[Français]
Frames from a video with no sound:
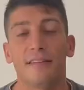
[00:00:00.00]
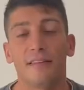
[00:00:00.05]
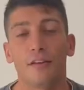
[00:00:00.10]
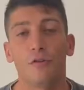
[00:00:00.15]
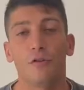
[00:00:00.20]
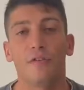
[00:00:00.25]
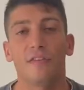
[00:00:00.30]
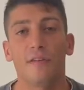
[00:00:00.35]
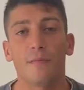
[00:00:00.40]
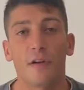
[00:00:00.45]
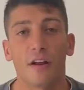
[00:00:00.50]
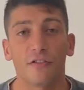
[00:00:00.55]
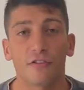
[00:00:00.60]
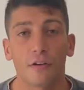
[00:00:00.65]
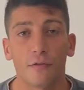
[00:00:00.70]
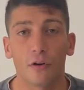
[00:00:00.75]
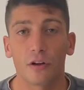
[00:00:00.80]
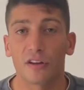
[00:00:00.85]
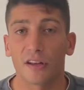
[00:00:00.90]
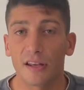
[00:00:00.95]
Ces deux images,
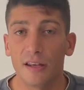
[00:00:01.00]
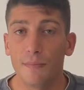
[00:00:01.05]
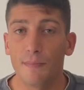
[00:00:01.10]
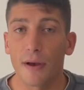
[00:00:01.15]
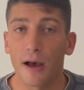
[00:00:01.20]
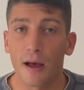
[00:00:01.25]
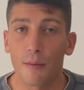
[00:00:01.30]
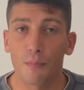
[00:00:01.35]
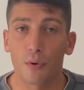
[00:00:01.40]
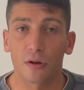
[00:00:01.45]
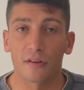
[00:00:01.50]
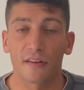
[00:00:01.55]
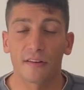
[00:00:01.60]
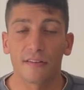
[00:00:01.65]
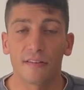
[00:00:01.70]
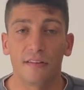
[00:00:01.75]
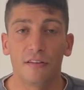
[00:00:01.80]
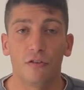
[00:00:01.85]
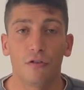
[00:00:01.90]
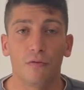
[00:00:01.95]
ça va être hyper
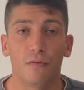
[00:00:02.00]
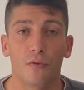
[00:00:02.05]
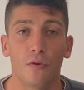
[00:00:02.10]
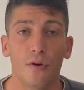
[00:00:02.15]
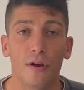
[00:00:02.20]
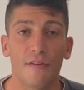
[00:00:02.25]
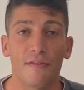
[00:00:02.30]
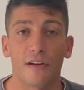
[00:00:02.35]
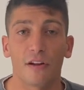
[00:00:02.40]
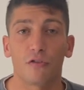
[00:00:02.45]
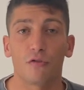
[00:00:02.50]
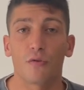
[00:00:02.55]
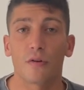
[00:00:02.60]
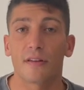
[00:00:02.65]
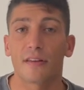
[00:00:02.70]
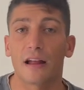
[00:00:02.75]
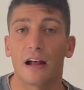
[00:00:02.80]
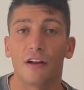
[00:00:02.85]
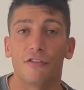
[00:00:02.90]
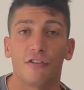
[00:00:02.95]
importante si tu veux effectuer
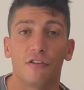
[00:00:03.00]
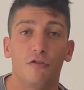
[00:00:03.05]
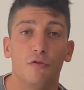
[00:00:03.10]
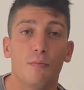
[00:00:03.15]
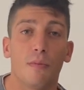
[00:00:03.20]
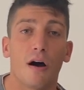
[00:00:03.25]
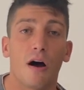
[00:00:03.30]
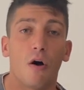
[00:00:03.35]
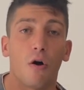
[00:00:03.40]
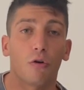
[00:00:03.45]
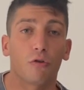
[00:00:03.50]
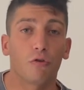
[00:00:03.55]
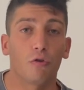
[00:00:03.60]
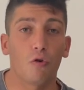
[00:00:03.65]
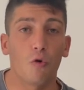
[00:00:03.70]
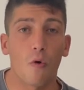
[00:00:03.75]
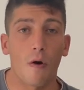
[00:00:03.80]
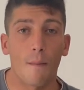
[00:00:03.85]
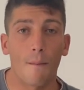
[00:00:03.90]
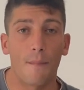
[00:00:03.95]
un trajet du bras hors de
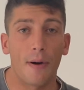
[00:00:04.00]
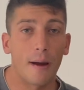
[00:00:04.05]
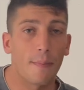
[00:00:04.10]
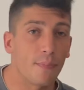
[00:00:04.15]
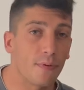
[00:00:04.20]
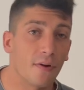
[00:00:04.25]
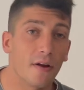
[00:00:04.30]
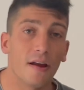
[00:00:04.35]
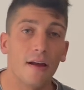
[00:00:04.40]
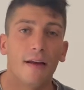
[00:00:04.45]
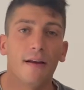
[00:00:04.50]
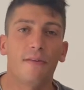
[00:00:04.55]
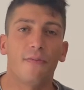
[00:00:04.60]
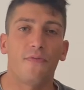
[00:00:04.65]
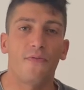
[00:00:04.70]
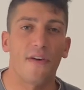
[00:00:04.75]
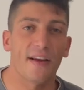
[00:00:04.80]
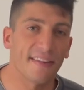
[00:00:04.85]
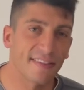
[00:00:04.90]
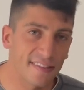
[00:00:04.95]
l'eau en pape,
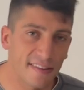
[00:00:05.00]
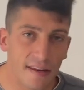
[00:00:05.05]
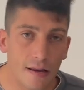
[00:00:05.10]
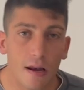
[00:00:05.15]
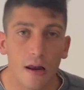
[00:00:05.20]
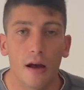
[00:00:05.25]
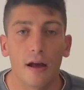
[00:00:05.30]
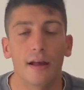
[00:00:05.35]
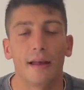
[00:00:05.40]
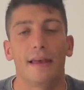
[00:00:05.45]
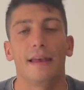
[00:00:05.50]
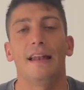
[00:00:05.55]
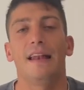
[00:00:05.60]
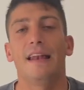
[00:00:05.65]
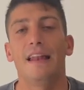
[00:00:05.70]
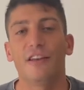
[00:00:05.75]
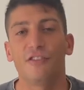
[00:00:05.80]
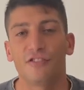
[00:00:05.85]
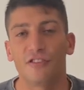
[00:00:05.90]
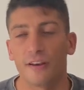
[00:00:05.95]
facile et
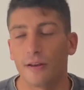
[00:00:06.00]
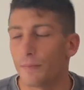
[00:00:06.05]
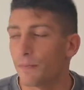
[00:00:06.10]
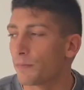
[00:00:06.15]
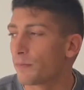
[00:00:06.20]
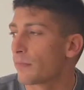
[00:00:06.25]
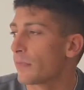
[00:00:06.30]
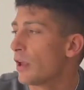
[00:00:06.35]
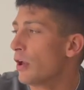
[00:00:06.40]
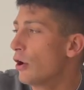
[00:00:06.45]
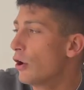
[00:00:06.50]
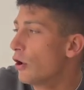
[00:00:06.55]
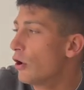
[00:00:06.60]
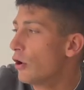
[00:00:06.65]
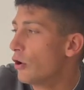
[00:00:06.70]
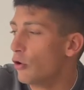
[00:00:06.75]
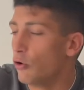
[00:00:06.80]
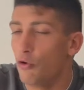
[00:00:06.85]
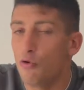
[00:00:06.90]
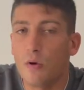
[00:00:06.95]
léger.
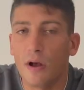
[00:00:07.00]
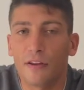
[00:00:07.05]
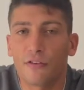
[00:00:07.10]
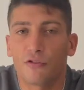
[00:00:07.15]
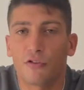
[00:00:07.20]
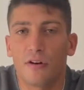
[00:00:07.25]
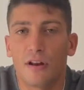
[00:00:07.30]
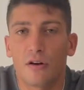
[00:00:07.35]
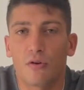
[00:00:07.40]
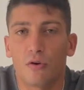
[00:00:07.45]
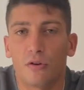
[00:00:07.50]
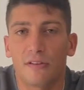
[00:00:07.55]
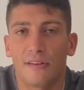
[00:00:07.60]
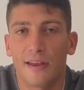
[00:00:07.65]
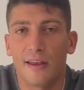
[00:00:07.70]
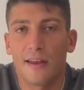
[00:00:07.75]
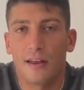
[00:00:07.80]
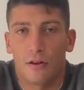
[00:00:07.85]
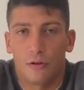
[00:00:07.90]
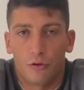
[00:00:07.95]
Loin sur les
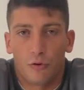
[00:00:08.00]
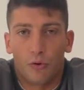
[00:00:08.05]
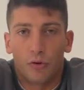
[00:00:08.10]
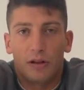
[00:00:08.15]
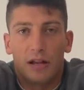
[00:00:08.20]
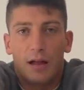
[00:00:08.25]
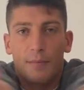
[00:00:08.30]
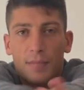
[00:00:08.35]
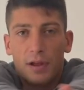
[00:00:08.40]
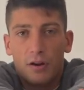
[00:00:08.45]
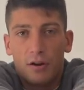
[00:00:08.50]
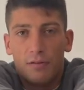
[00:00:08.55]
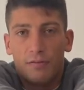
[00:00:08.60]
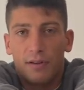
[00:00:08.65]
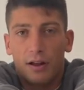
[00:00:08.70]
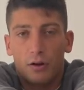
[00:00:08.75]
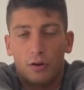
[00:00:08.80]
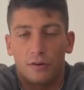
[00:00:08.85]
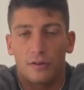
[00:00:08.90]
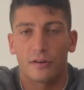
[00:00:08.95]
côtés, dos de la main l'un
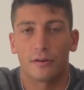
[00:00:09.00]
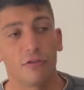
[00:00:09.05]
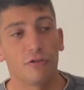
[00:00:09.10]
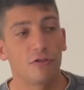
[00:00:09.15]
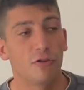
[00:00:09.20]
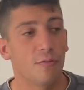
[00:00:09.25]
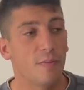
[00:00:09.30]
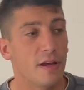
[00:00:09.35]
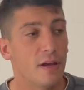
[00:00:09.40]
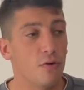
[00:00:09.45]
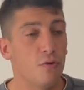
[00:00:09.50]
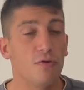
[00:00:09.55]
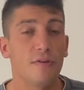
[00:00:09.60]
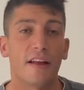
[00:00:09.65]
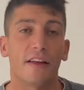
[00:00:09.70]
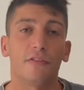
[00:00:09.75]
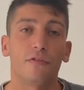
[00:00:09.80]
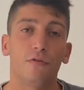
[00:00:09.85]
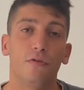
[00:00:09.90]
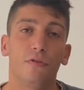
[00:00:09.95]
vers l'autre. Je te mets une
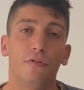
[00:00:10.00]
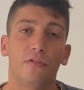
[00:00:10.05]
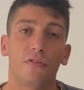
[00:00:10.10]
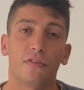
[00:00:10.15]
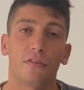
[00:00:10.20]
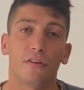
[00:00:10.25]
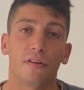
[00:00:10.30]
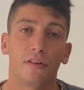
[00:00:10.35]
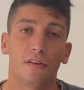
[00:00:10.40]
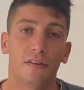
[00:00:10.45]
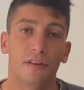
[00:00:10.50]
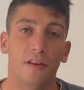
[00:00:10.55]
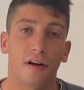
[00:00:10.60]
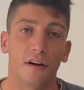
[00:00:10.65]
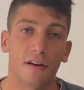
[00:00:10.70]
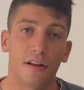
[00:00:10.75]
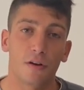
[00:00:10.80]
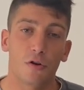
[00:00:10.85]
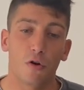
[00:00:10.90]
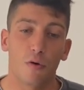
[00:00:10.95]
astuce
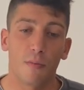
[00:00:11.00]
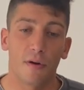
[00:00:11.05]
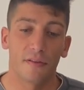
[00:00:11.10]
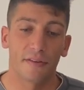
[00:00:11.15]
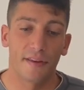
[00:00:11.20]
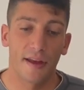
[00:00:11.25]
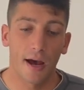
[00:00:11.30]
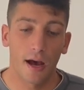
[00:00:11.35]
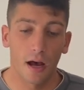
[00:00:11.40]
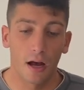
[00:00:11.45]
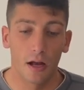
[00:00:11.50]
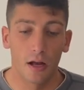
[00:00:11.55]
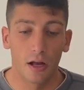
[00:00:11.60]
dans les commentaires.